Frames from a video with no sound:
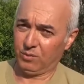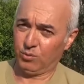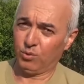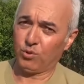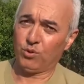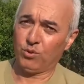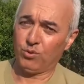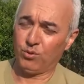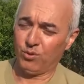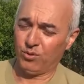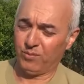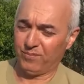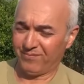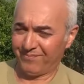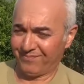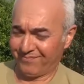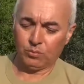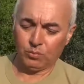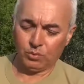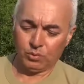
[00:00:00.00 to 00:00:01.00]
düşünüyorum.
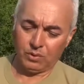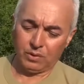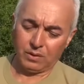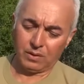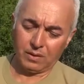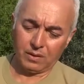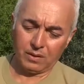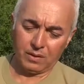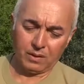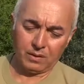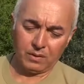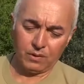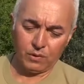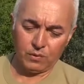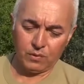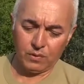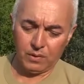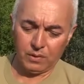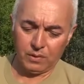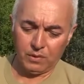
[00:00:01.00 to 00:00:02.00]
Mutlaka yani
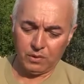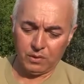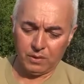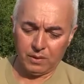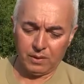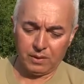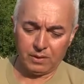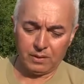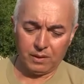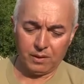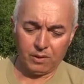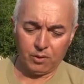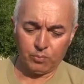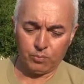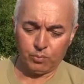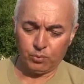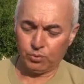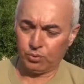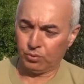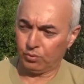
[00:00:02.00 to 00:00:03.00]
yetkili kişiler gelip
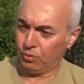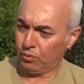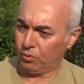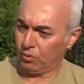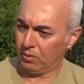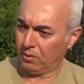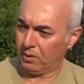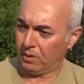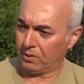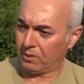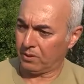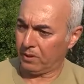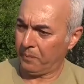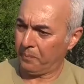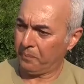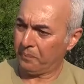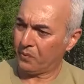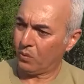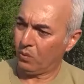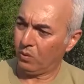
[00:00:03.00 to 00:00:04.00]
bunu
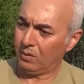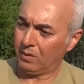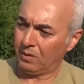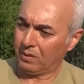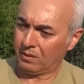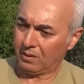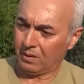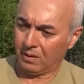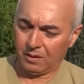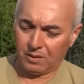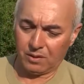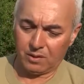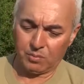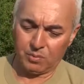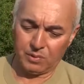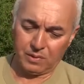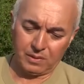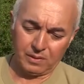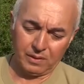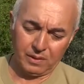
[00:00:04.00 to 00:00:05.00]
görürlerse onlar daha iyi
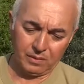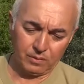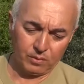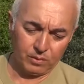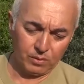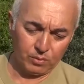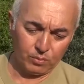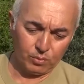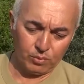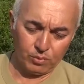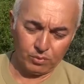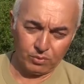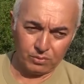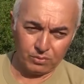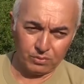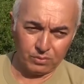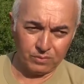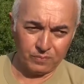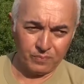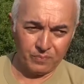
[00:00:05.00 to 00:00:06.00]
bilirler e, bu
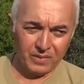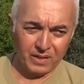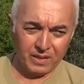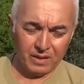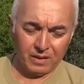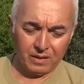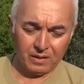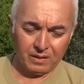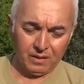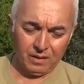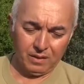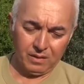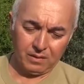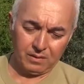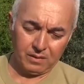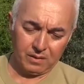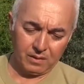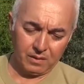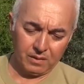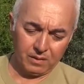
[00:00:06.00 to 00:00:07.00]
konunun ne
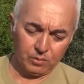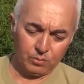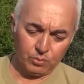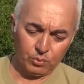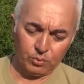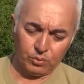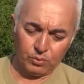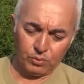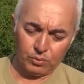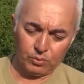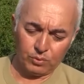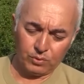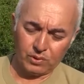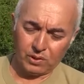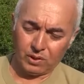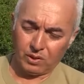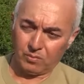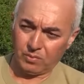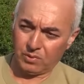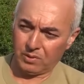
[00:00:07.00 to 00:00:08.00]
kadar yani bu
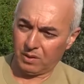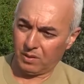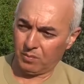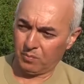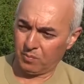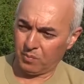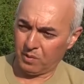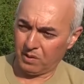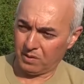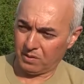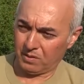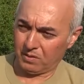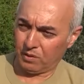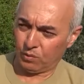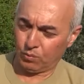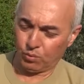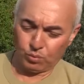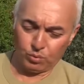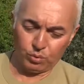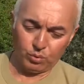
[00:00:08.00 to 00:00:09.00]
sarımsağın
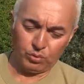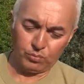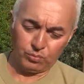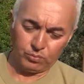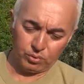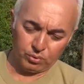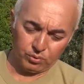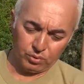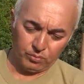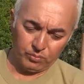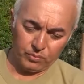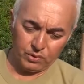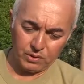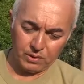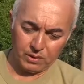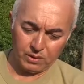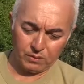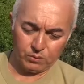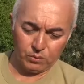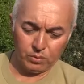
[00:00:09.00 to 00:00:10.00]
piyasada tutulup
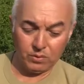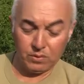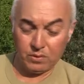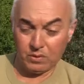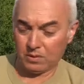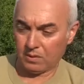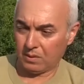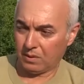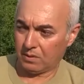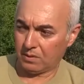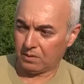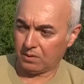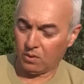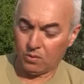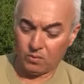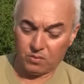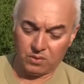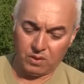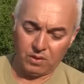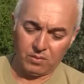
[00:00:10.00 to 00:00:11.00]
tutulmayacağını, Türk insanı
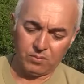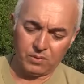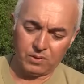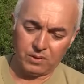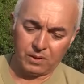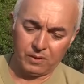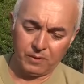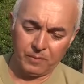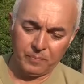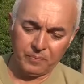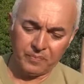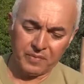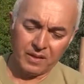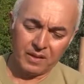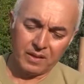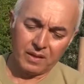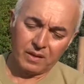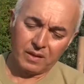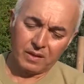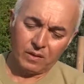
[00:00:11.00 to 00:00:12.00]
sevip sevmeyeceğini
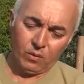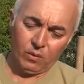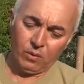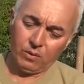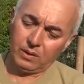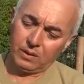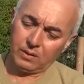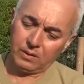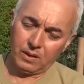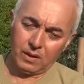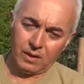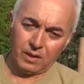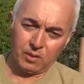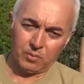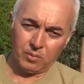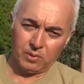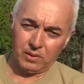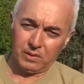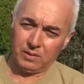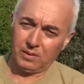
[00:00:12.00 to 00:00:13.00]
onlar daha
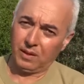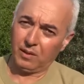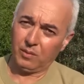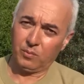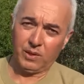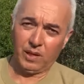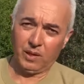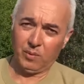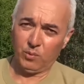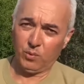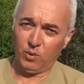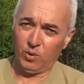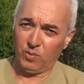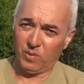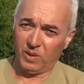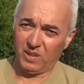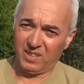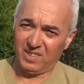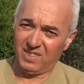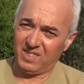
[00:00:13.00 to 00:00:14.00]
iyi bilir. Yani bir gelip
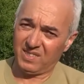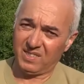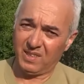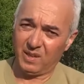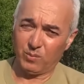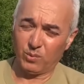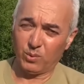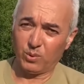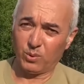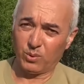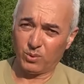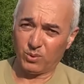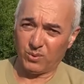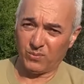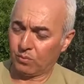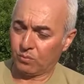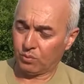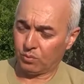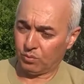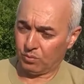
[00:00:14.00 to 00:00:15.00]
görmelerini isterim doğrusu.
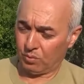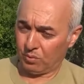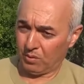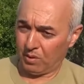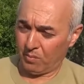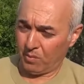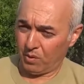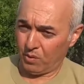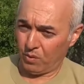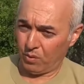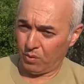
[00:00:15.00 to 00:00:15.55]
Sulama